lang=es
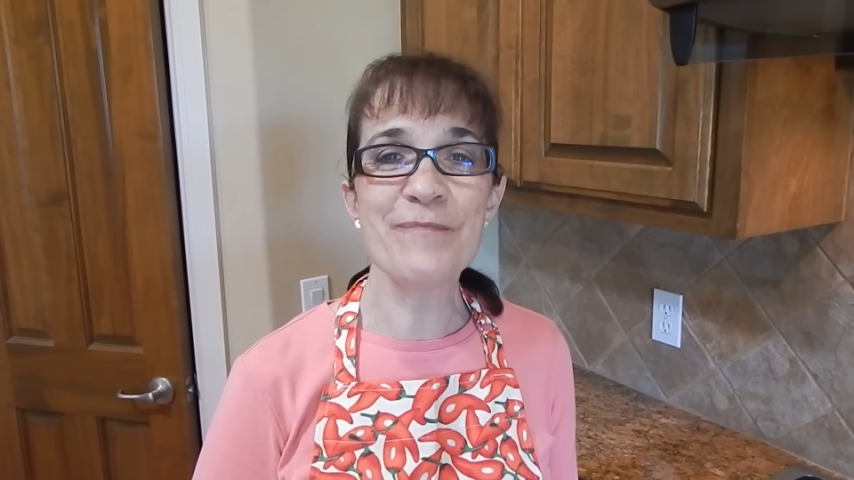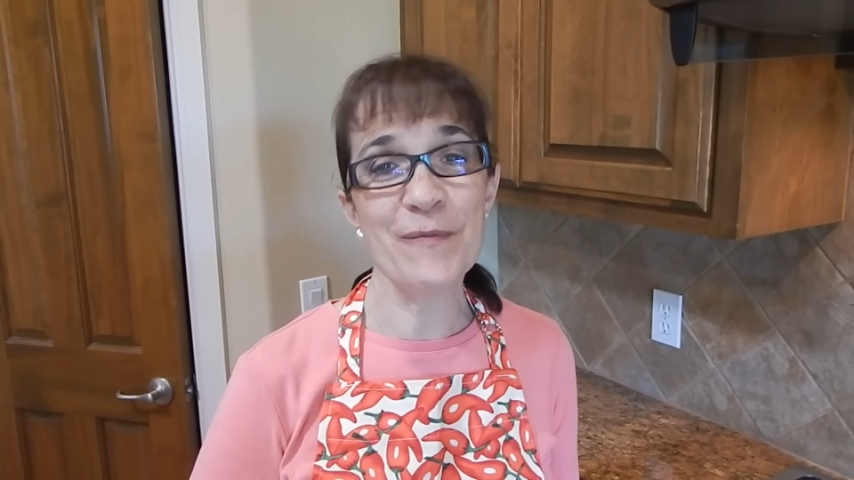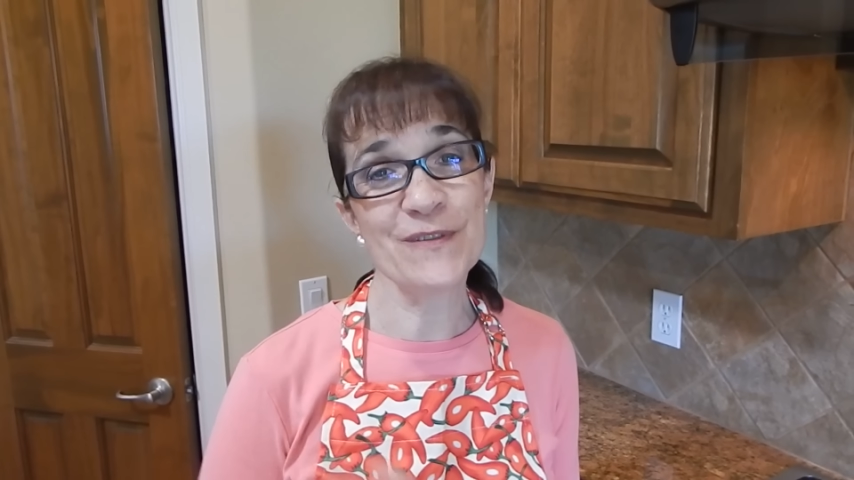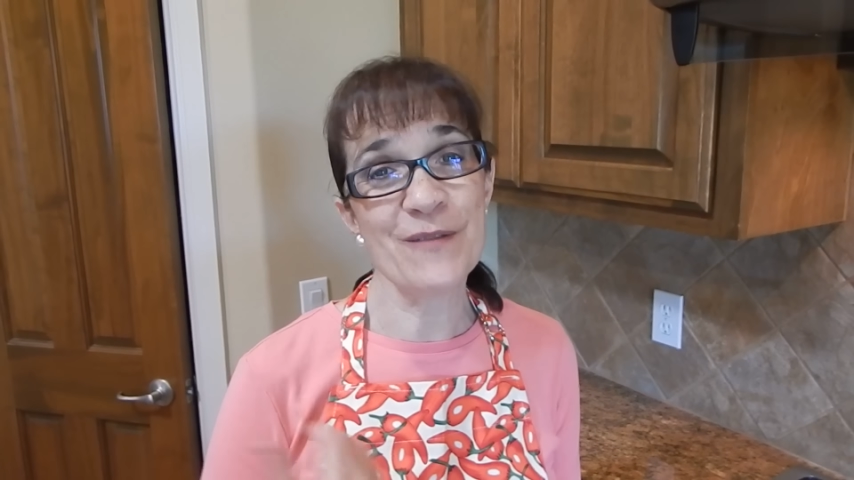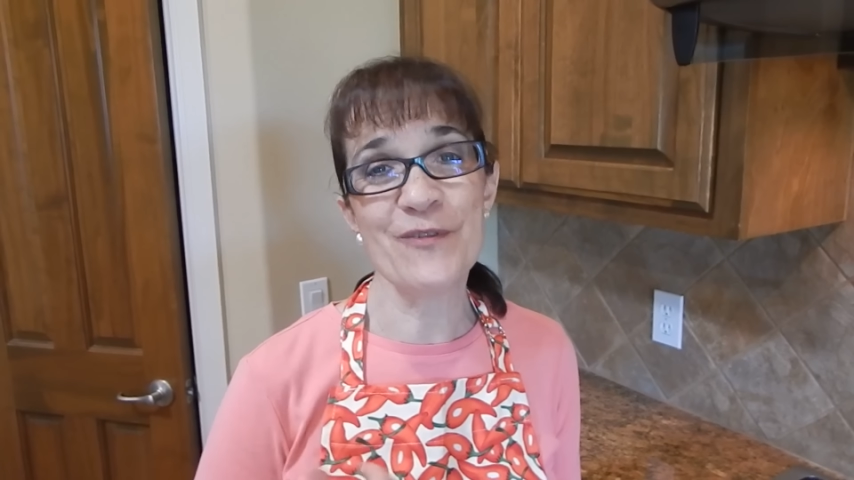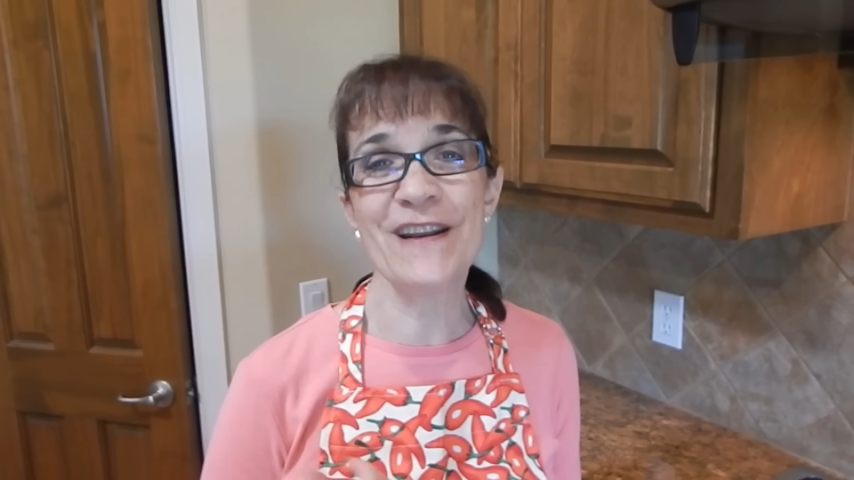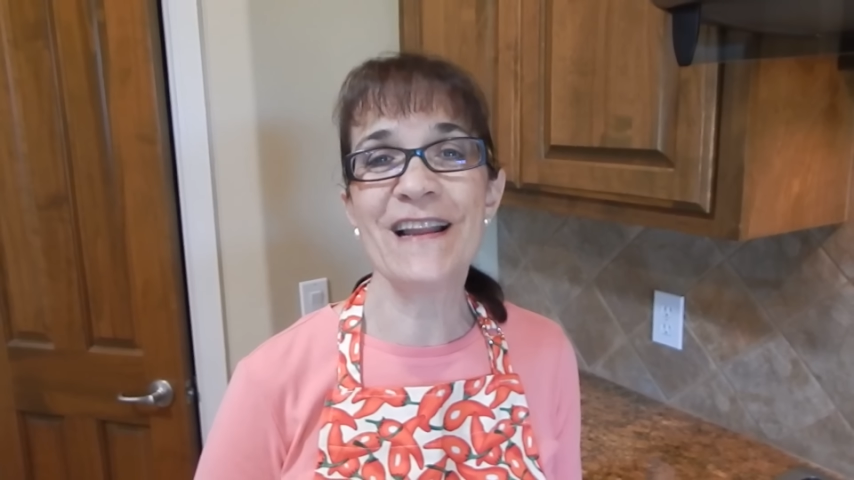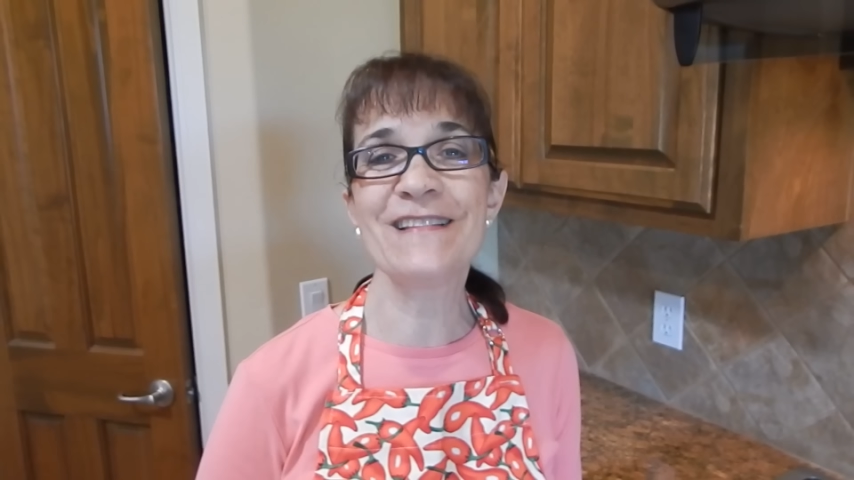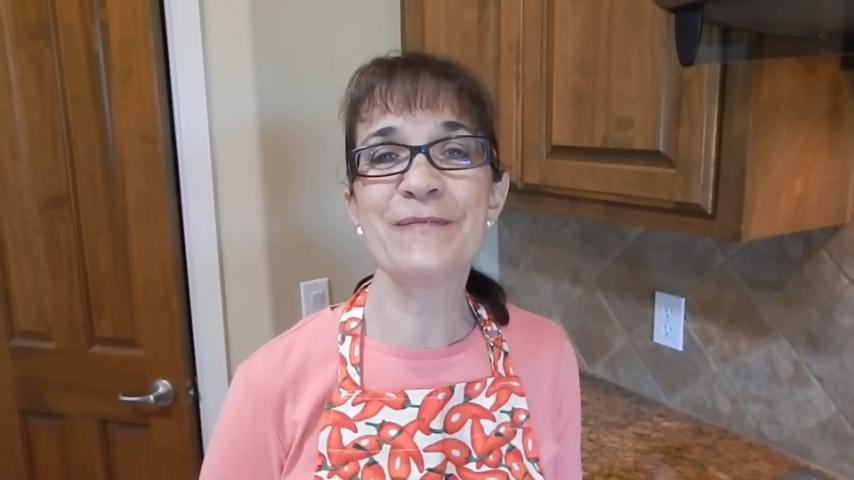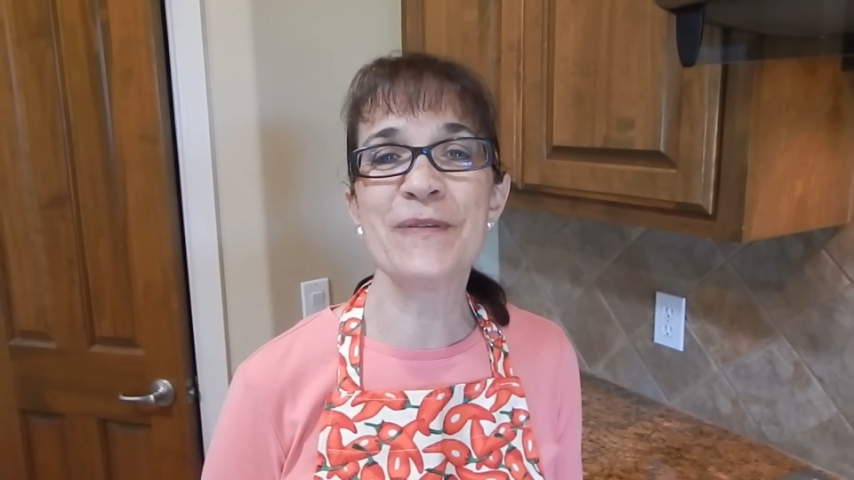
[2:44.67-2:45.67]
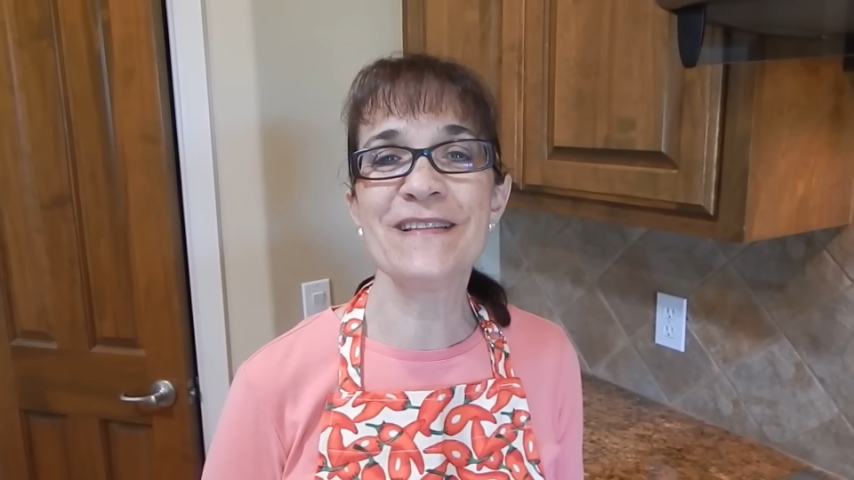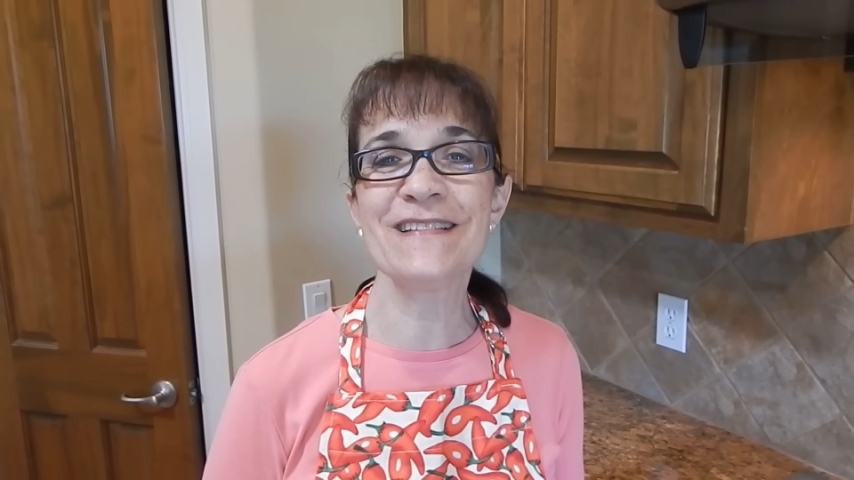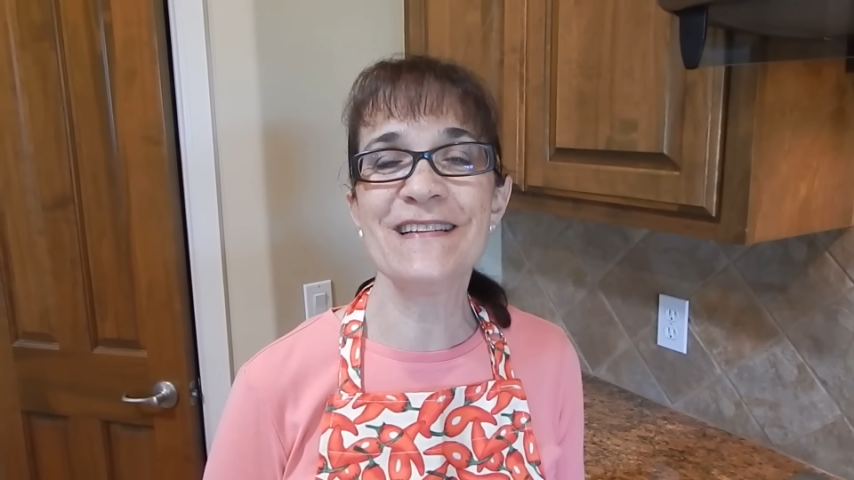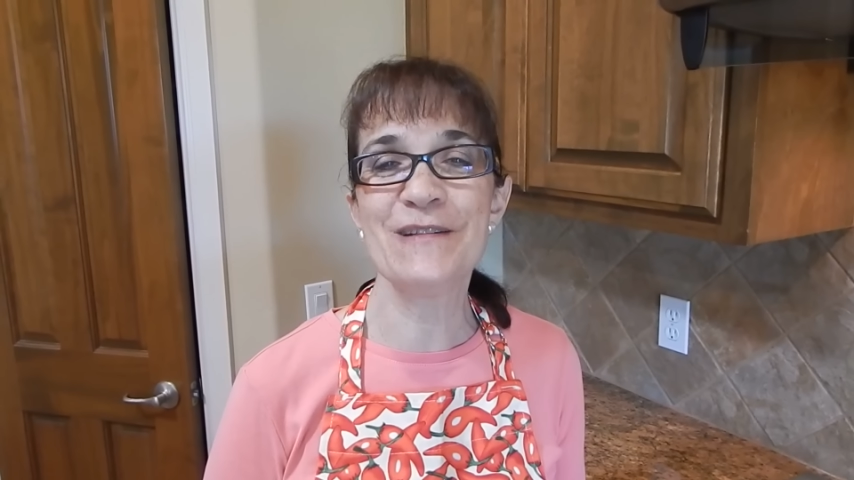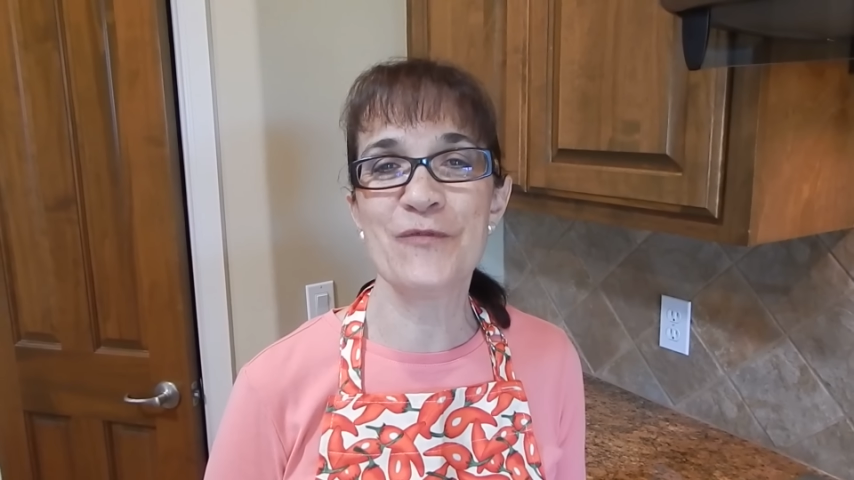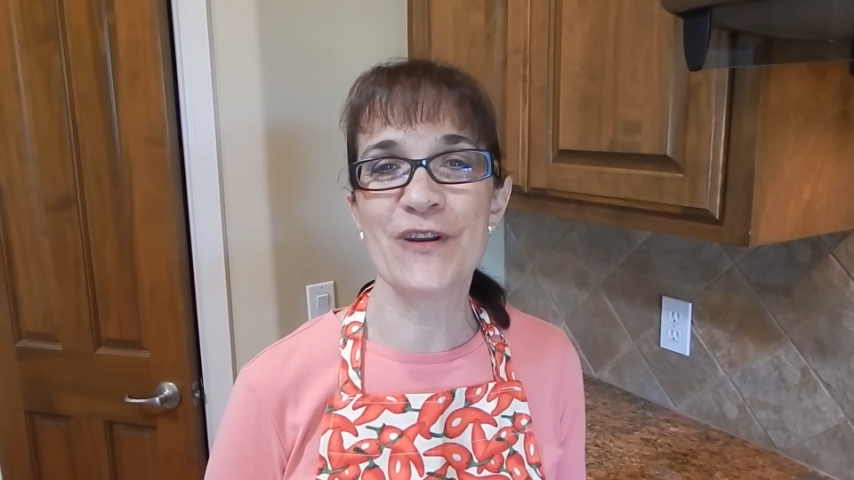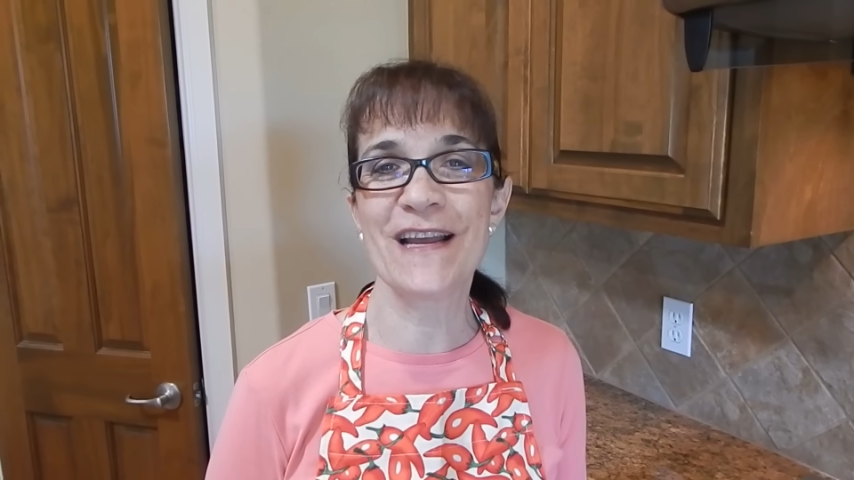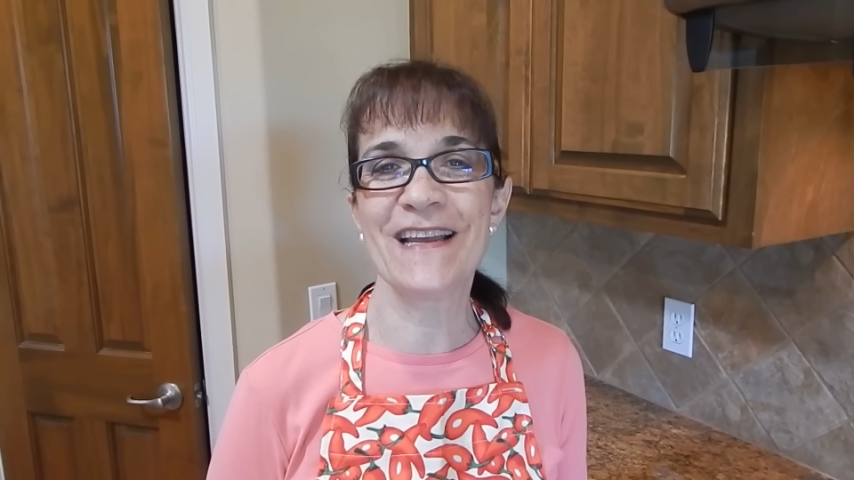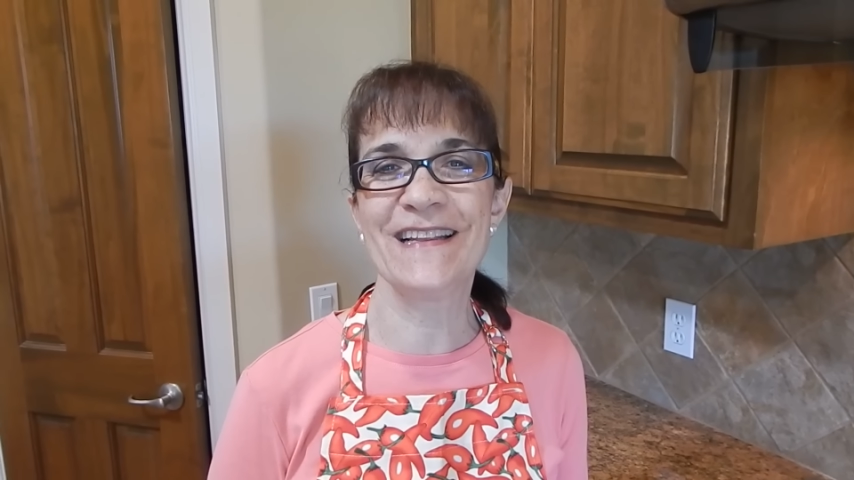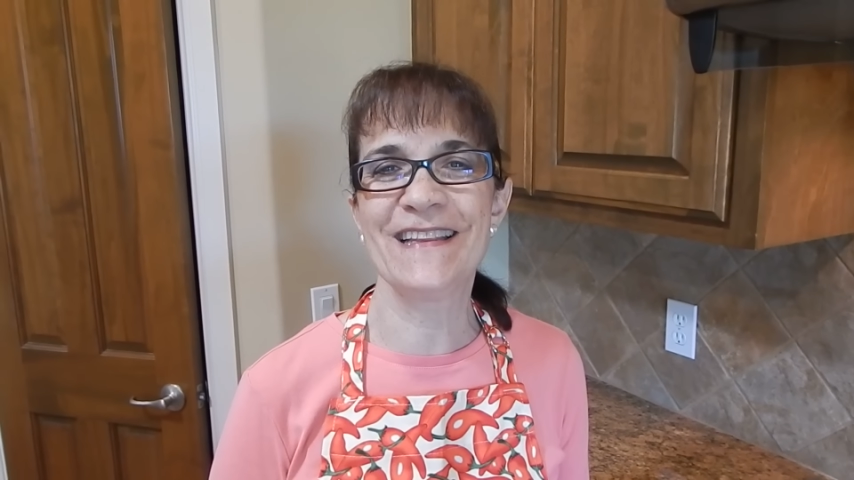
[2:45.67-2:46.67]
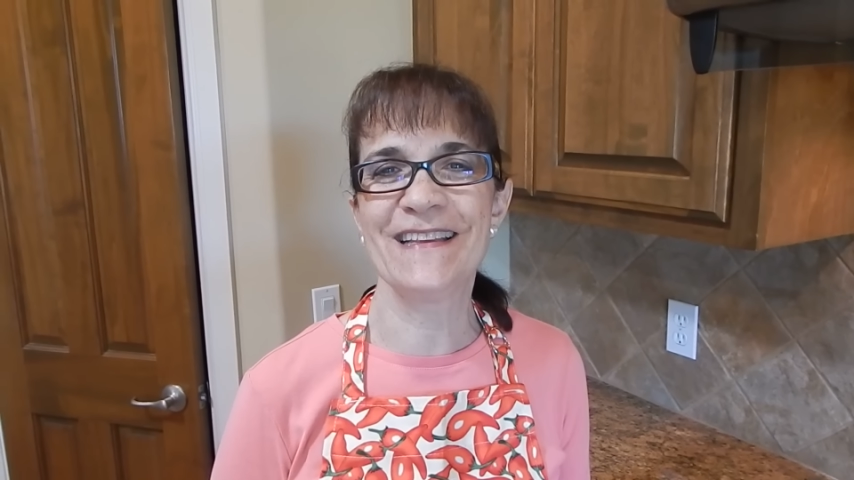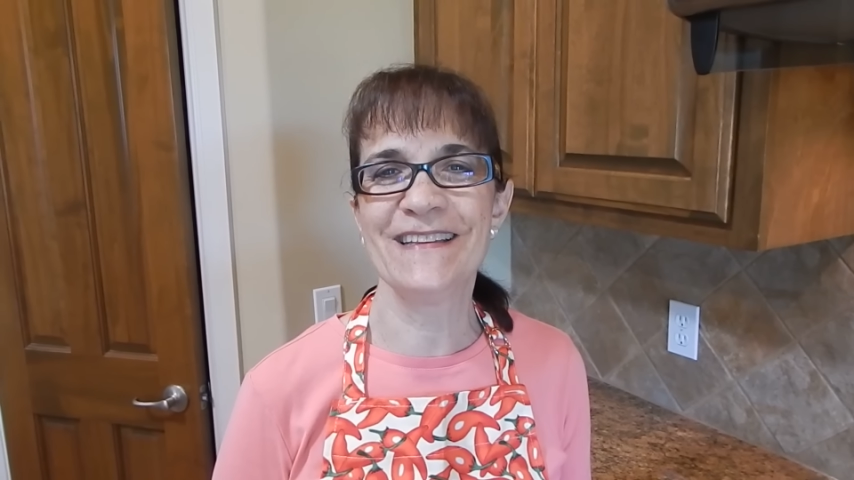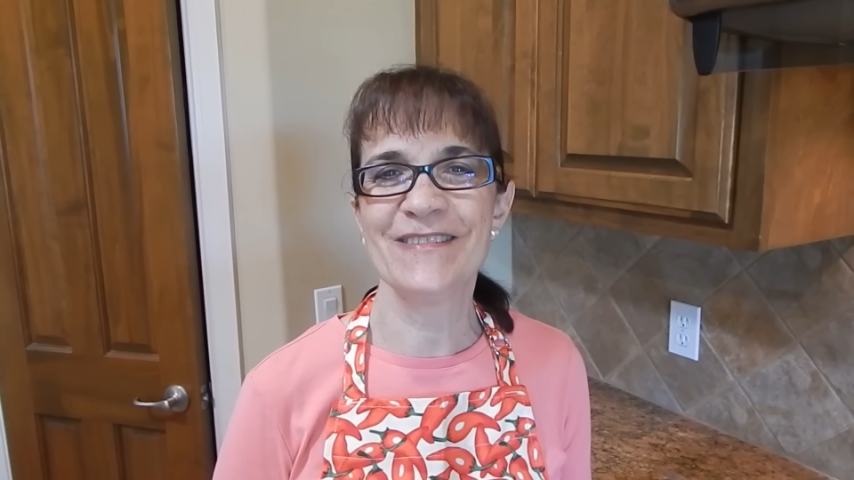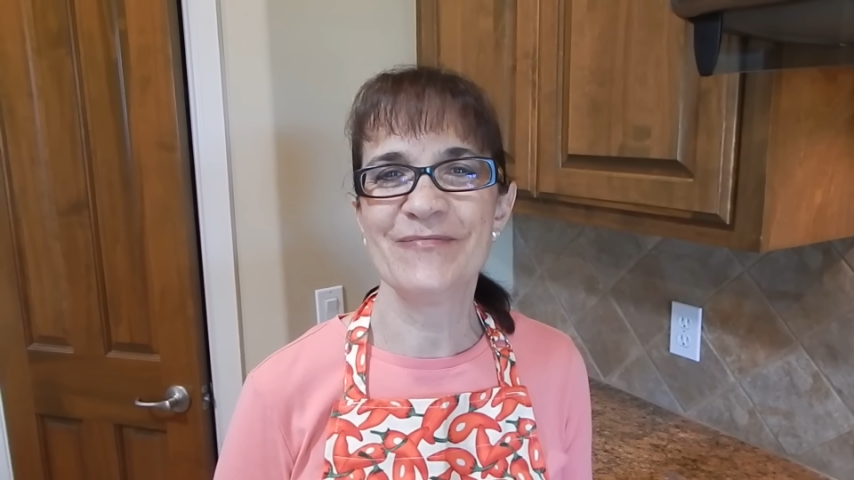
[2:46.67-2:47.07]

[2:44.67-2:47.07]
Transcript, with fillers: vamos a moler las especias en el molcajete.